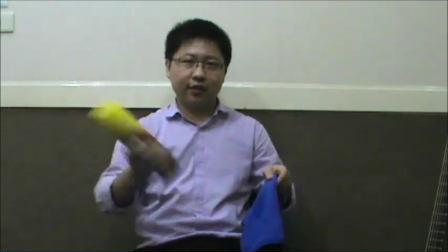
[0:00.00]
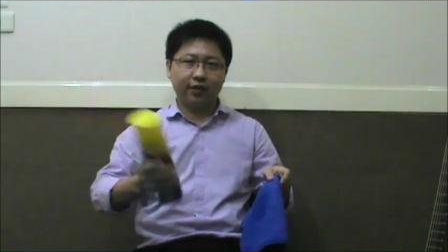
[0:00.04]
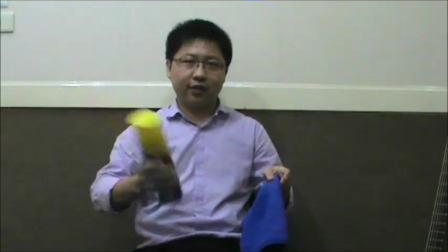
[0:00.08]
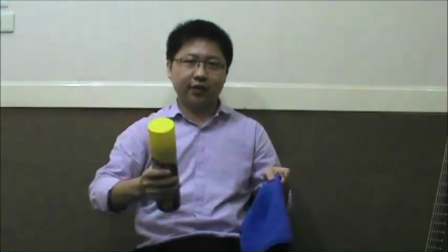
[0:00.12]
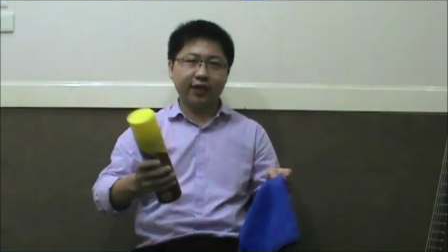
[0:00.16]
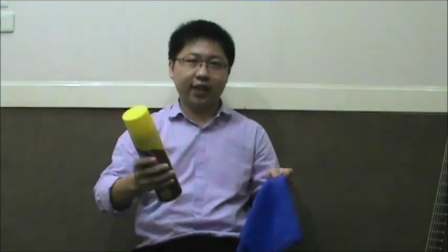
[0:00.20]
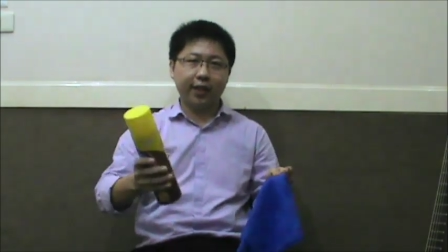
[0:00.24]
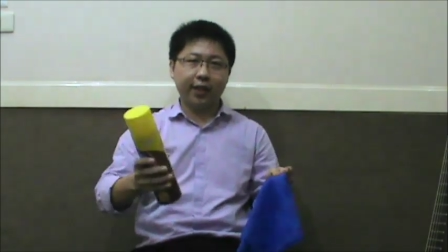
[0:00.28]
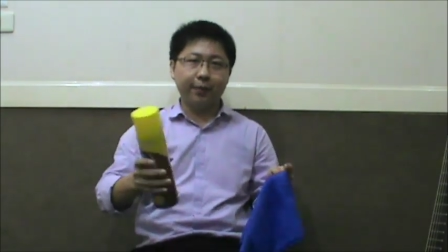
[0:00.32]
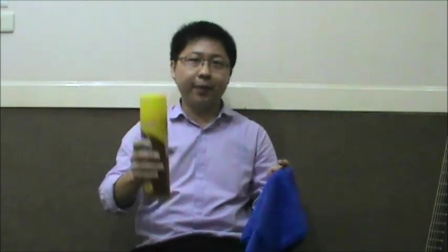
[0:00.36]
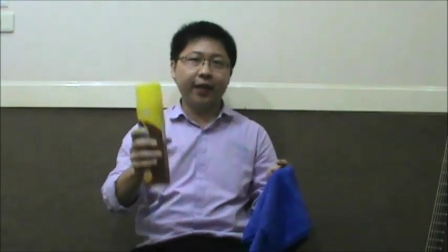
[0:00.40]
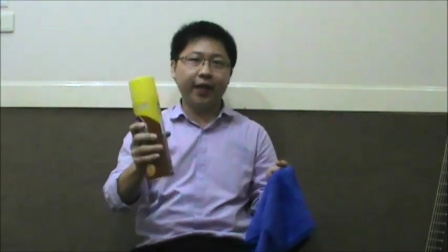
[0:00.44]

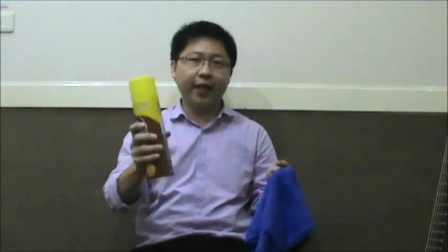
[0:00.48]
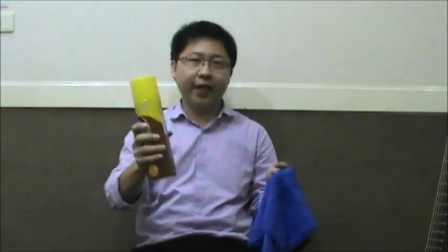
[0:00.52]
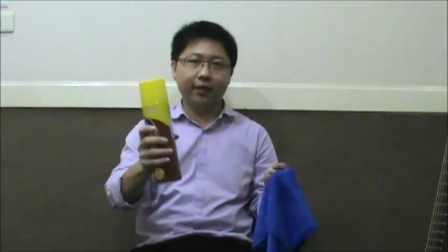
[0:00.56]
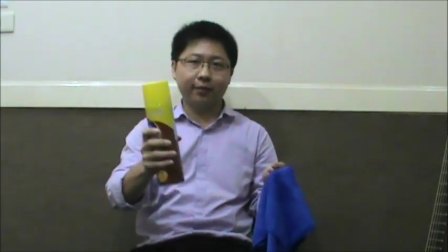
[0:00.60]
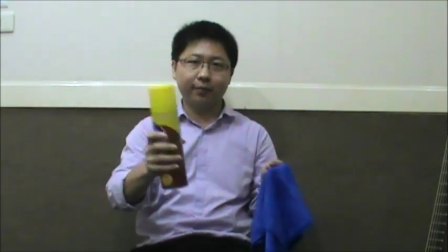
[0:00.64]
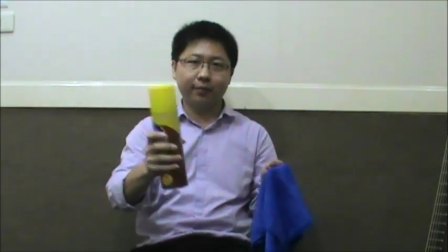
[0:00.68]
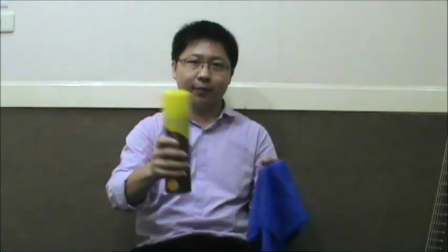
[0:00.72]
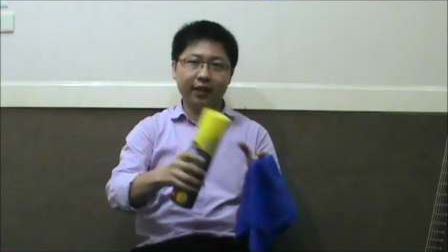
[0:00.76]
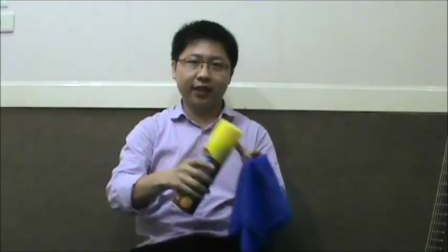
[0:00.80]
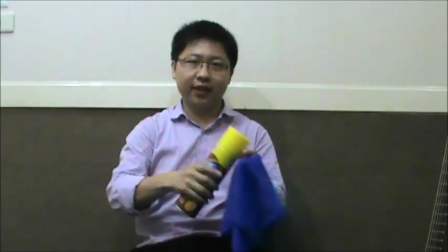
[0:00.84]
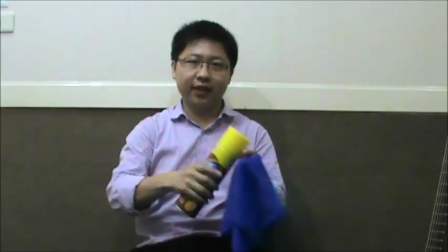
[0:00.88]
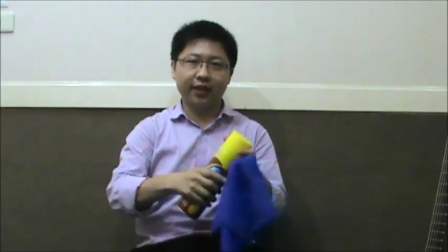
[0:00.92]
ใช้เพจ
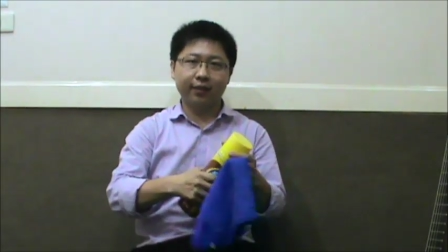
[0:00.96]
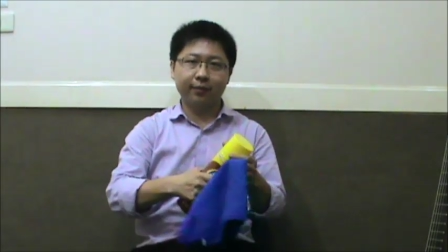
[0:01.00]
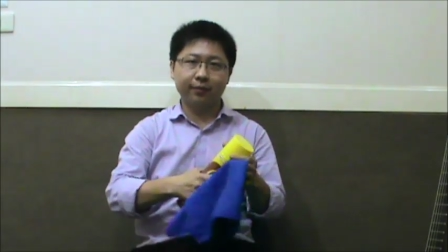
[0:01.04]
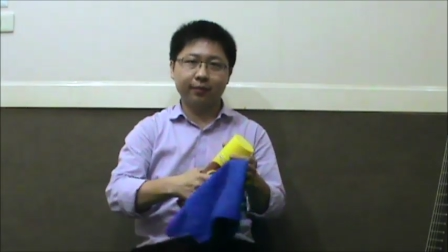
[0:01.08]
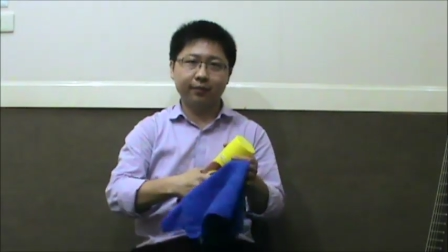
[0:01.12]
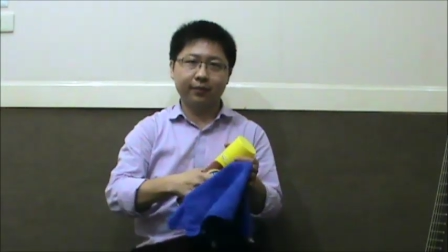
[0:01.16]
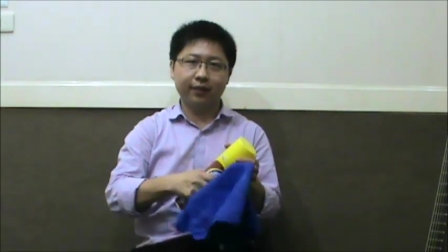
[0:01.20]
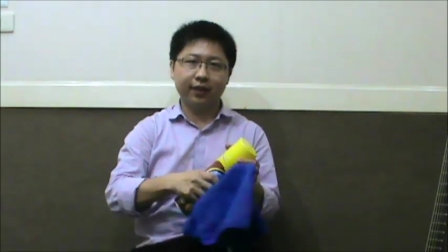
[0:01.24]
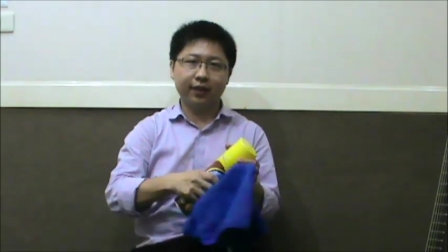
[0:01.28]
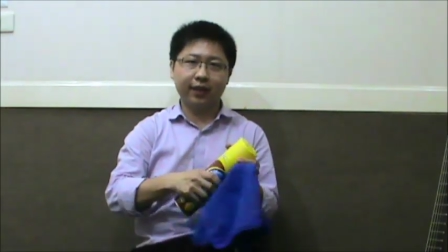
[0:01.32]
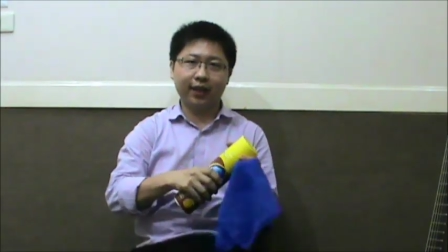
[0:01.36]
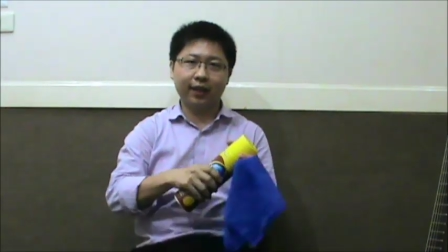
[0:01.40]
เหมือนเดิม
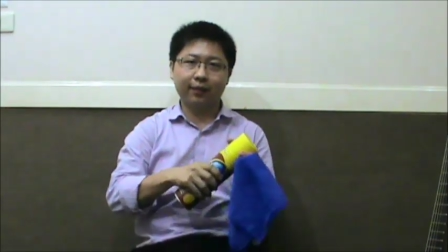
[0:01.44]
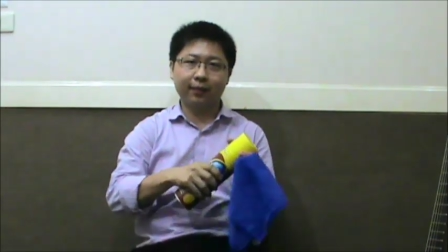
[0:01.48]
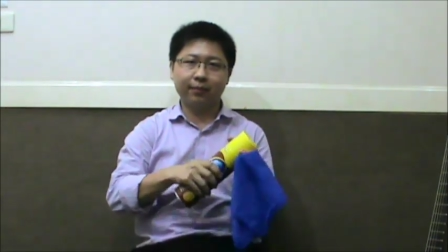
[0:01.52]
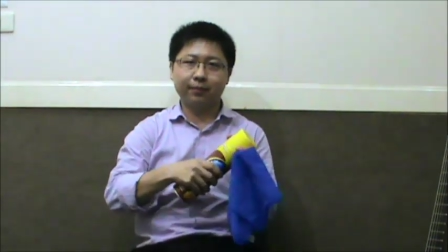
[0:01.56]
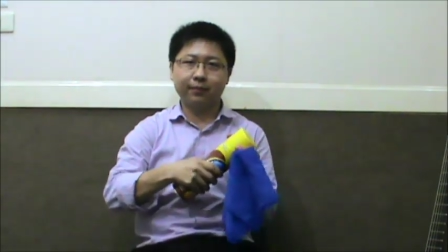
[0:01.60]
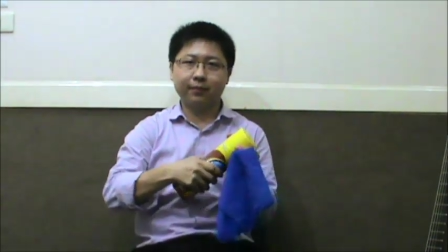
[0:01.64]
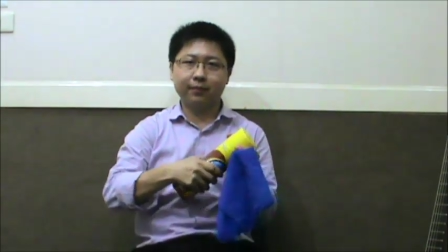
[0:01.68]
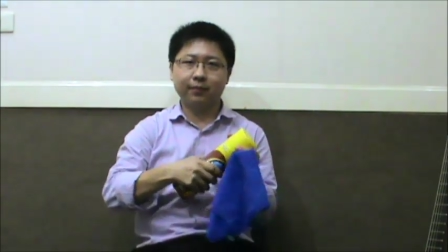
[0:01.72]
นะครับ